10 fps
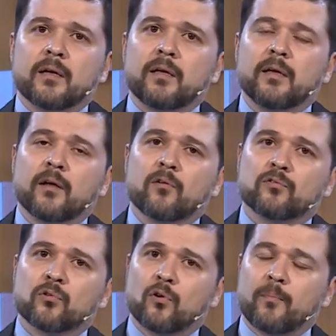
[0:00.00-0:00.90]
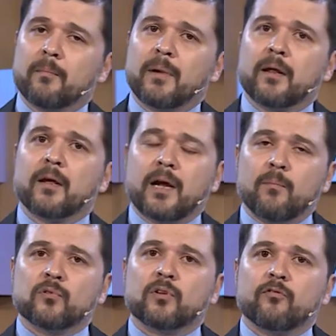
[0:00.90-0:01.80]
y que nosotros
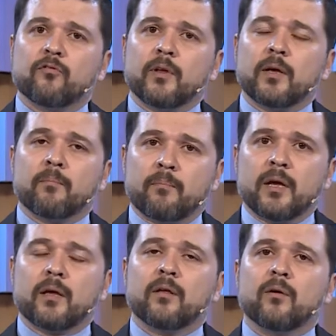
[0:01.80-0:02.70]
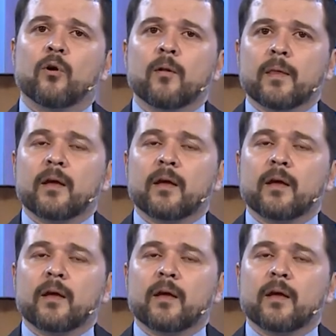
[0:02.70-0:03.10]
permanezcamos en, en pie, digo,